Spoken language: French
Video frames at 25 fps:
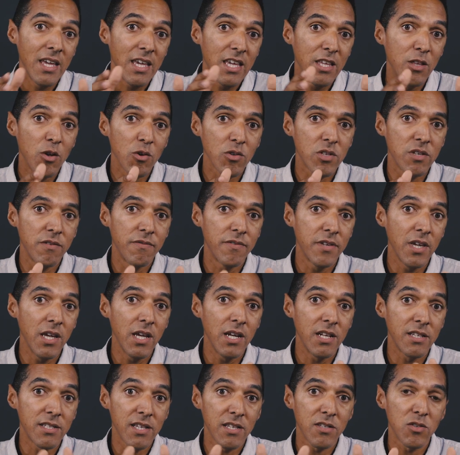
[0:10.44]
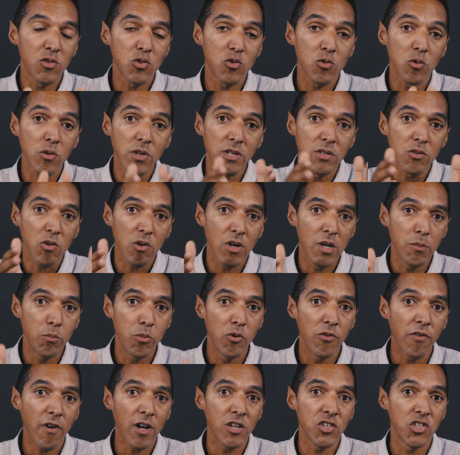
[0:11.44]
identifier les institutions qui seront les
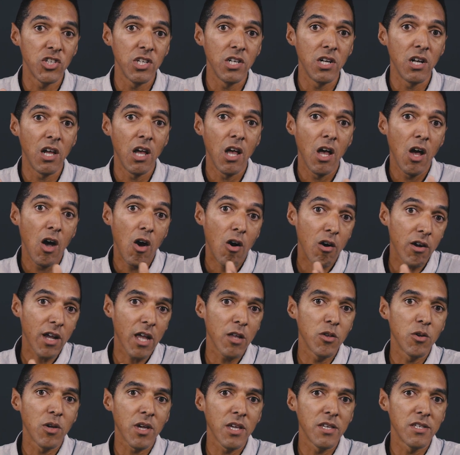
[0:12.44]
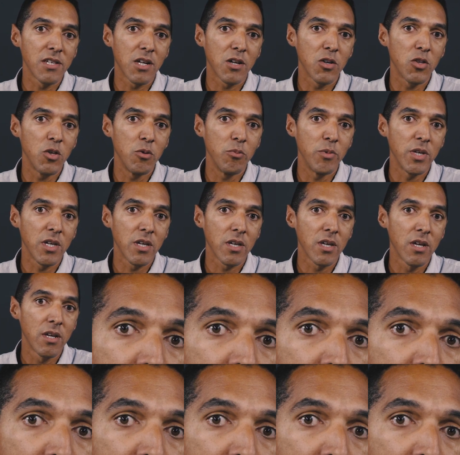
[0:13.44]
plus fragiles en cas de crise économique.